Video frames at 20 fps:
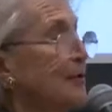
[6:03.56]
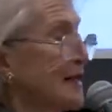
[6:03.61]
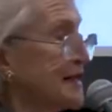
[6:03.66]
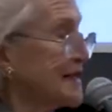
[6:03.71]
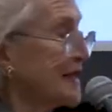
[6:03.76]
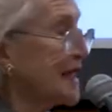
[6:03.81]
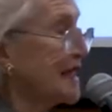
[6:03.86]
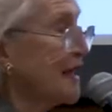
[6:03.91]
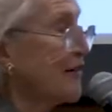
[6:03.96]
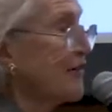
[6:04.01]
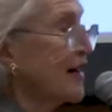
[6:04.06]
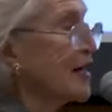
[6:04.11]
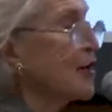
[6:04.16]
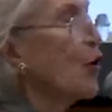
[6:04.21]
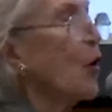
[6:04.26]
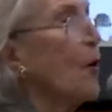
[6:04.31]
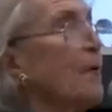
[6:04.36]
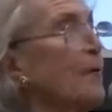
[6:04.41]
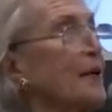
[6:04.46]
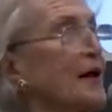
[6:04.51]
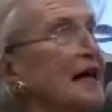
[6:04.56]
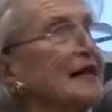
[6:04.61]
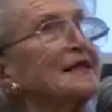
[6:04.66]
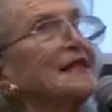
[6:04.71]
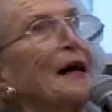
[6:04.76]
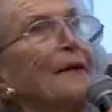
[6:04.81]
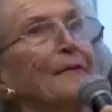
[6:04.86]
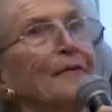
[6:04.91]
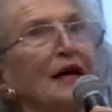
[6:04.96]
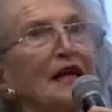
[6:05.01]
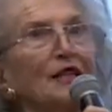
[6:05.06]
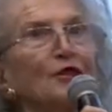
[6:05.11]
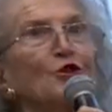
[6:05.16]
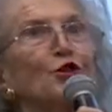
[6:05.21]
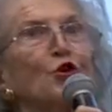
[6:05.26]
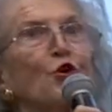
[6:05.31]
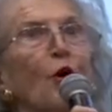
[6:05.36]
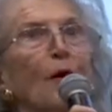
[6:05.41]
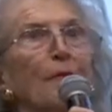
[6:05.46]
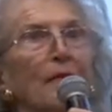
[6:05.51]
mas ela vai
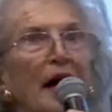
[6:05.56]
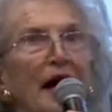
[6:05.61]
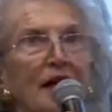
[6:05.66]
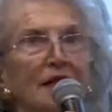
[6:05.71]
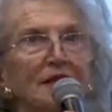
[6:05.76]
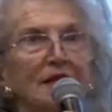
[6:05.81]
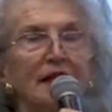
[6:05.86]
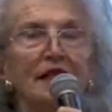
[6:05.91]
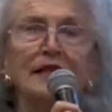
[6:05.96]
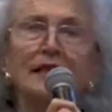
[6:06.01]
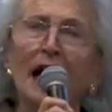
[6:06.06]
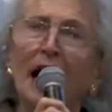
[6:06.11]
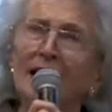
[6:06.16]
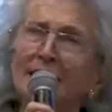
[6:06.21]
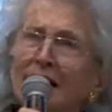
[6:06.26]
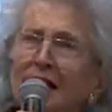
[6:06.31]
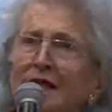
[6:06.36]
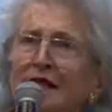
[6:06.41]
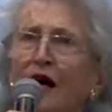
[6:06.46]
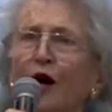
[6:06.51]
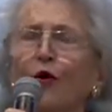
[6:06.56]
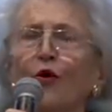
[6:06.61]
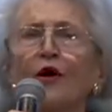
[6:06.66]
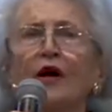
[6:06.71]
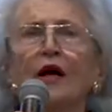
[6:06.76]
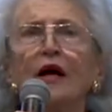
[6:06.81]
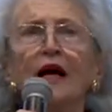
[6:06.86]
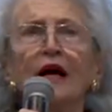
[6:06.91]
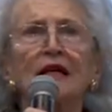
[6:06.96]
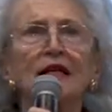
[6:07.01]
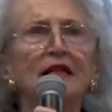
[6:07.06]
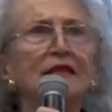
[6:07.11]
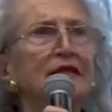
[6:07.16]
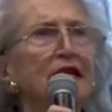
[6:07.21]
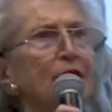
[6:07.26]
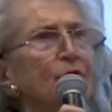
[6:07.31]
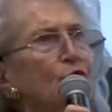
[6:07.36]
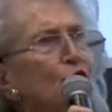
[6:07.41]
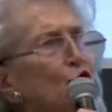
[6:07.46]
completamente coberta. Em casa não, ela tem